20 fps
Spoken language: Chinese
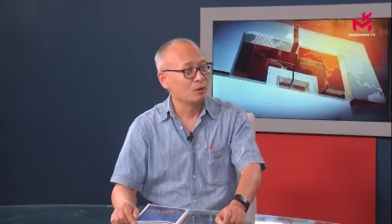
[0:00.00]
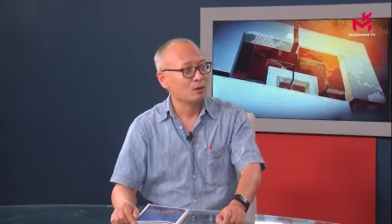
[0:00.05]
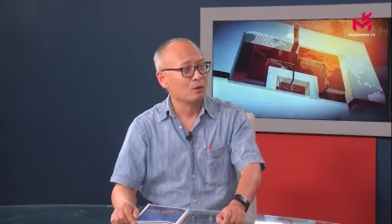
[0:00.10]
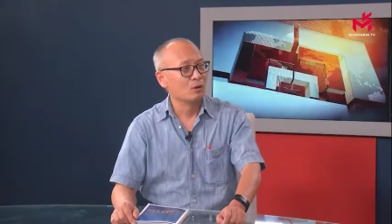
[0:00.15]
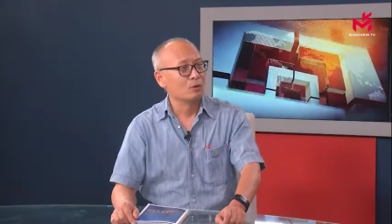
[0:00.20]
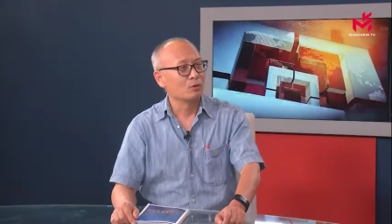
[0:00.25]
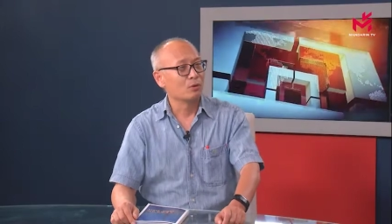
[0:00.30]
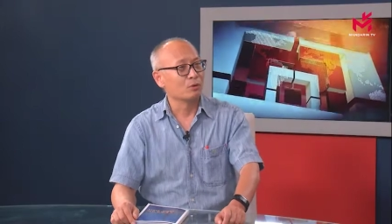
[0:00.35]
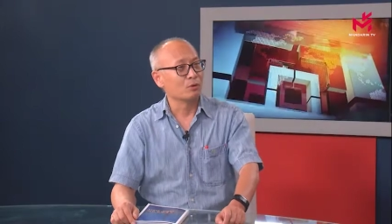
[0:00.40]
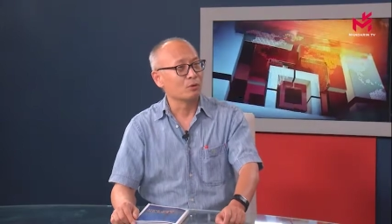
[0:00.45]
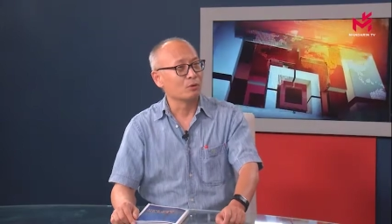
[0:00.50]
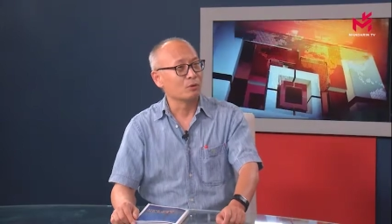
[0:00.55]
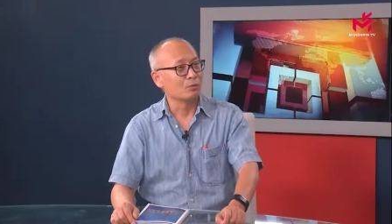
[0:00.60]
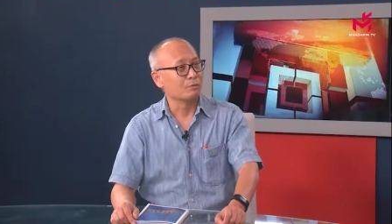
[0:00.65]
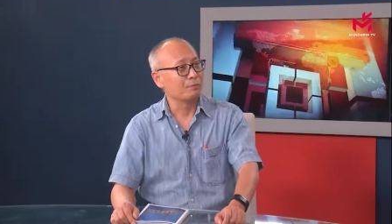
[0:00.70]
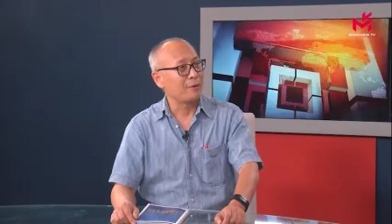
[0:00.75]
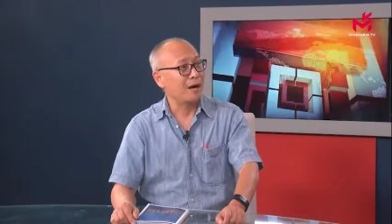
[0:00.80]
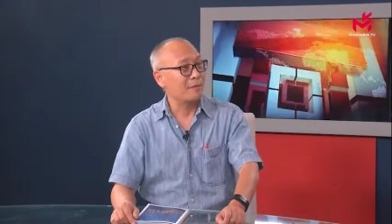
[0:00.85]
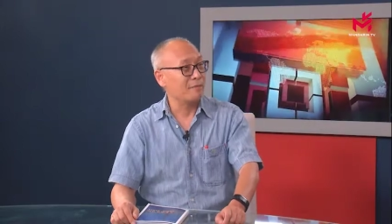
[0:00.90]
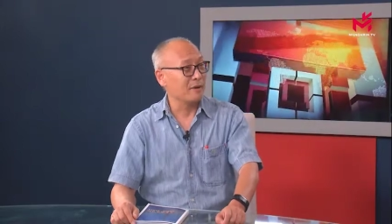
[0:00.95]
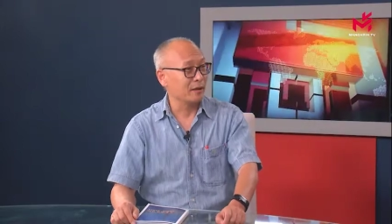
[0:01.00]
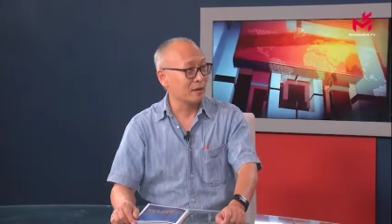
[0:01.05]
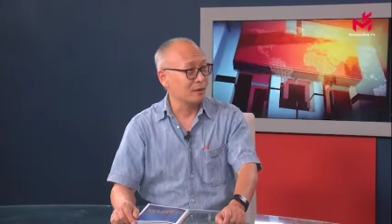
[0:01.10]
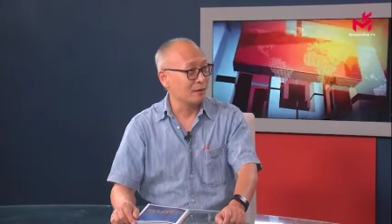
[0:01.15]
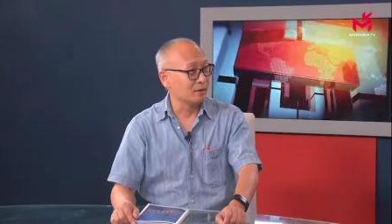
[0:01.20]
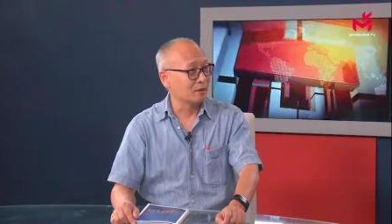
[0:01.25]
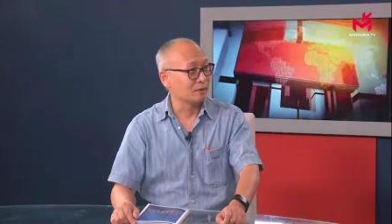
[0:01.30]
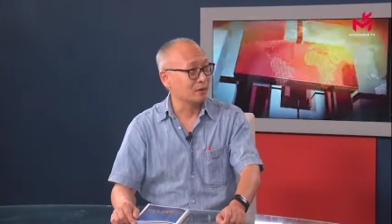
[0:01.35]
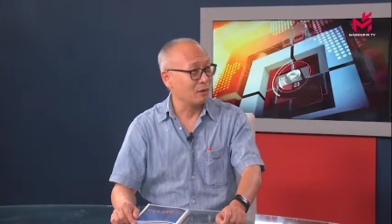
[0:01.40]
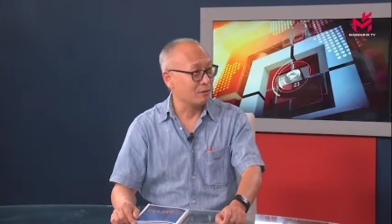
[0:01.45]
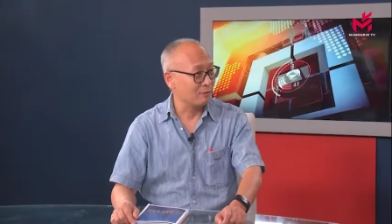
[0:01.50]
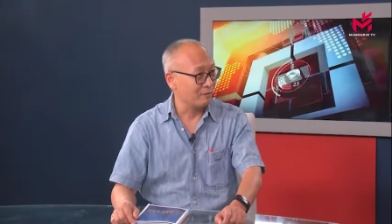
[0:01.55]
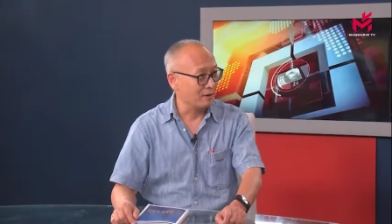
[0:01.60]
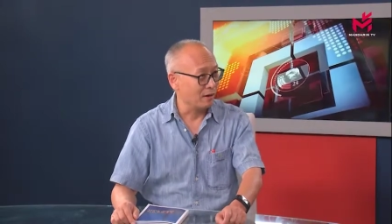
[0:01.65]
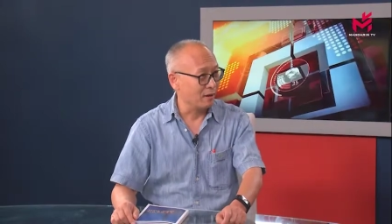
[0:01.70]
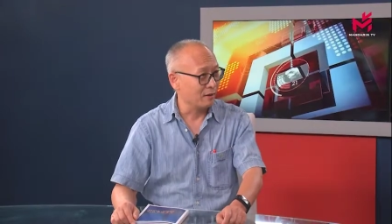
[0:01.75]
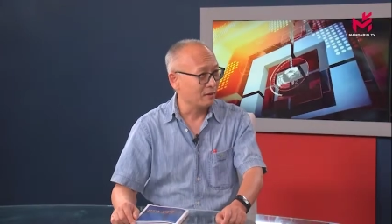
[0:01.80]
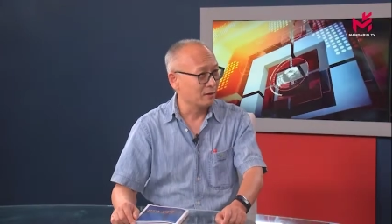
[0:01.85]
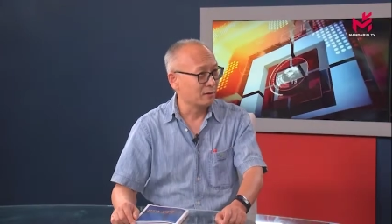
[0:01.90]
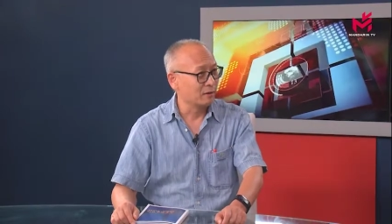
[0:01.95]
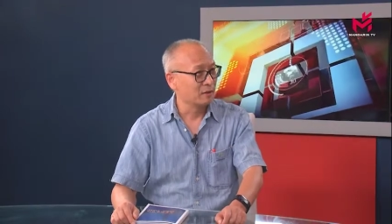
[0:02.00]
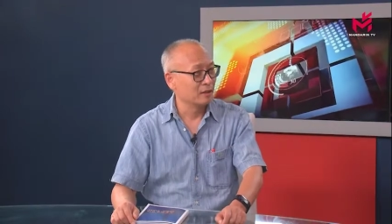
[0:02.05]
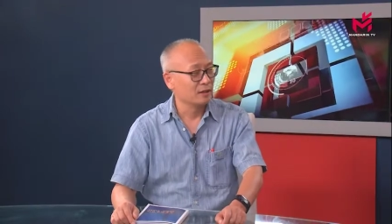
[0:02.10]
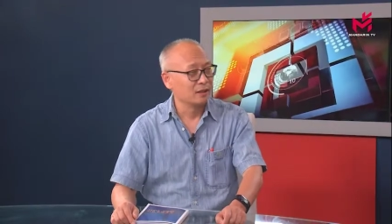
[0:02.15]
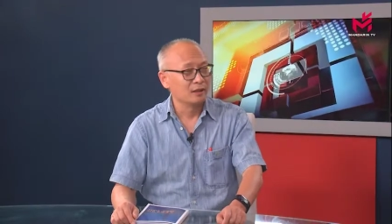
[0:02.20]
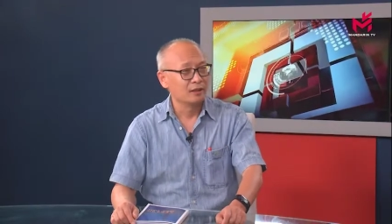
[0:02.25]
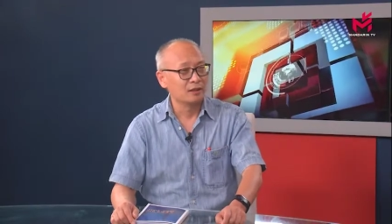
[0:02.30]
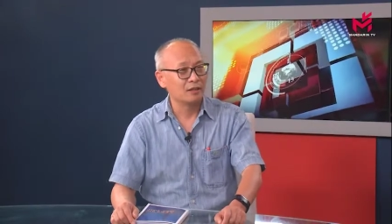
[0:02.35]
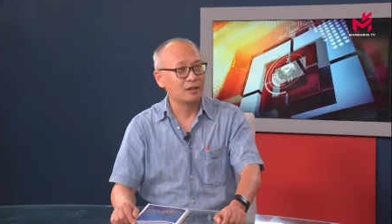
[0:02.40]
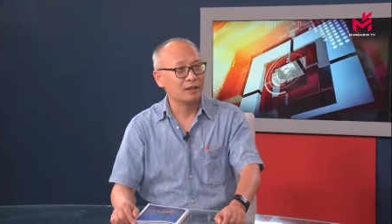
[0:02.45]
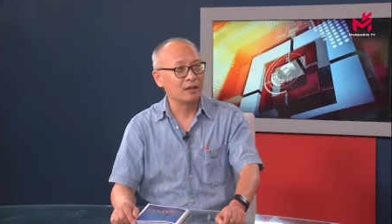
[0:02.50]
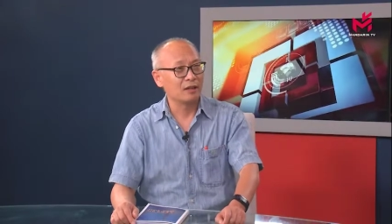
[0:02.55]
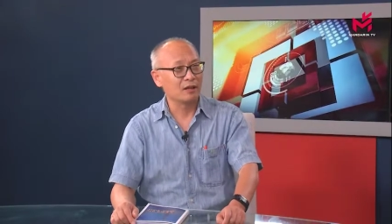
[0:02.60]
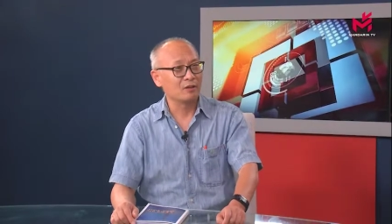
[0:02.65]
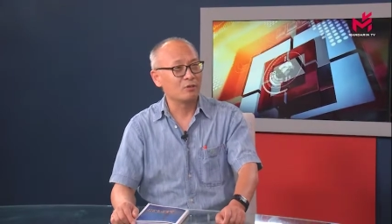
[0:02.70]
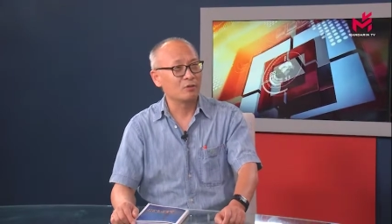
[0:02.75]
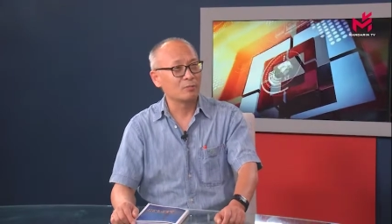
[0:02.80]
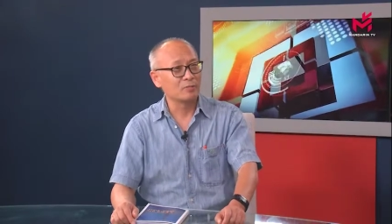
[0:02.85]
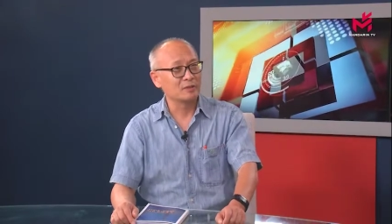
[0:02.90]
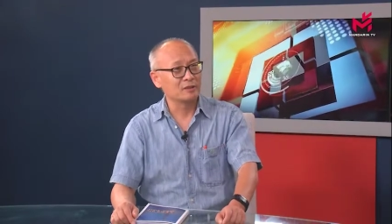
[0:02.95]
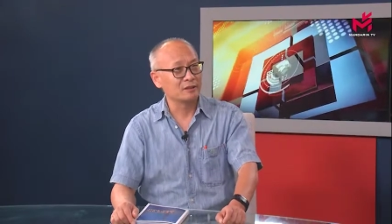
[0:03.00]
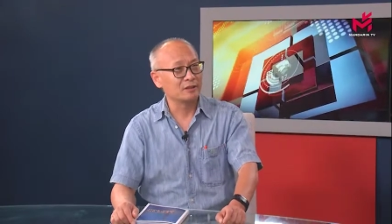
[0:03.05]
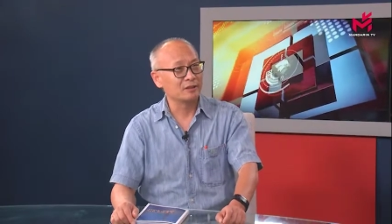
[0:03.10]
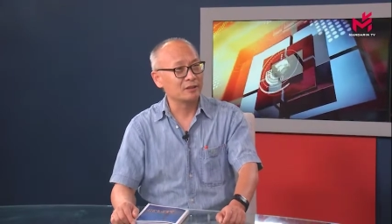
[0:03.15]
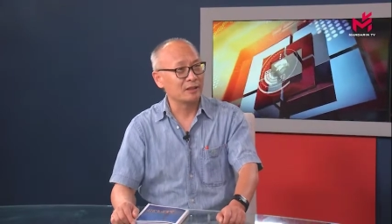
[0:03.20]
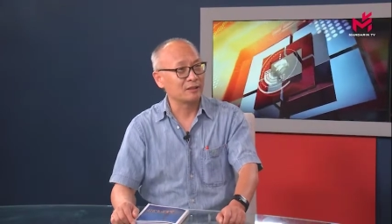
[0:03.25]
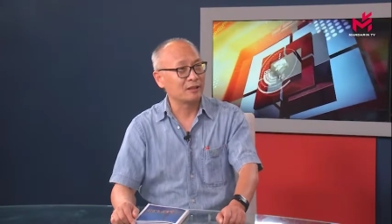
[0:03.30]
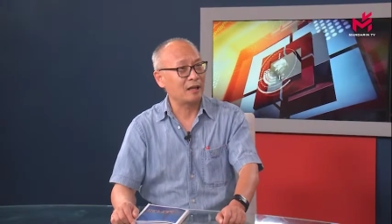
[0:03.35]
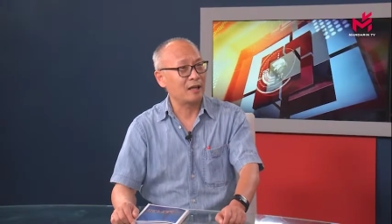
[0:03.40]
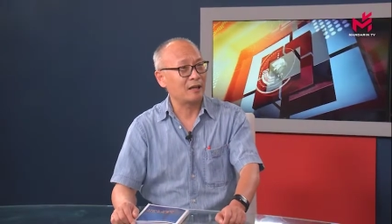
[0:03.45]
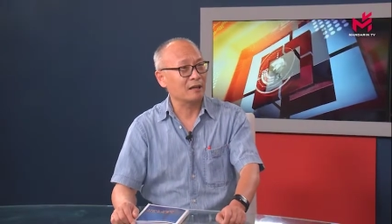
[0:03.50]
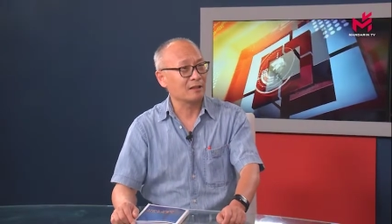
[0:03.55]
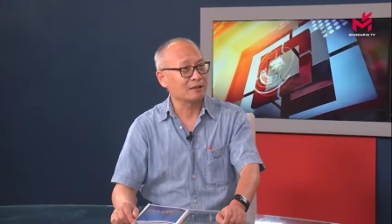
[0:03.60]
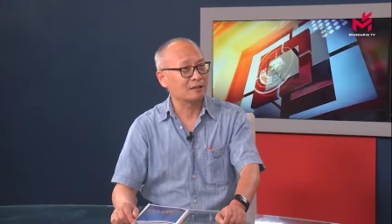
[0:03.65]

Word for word: 共有八百个套房。一天我们能接纳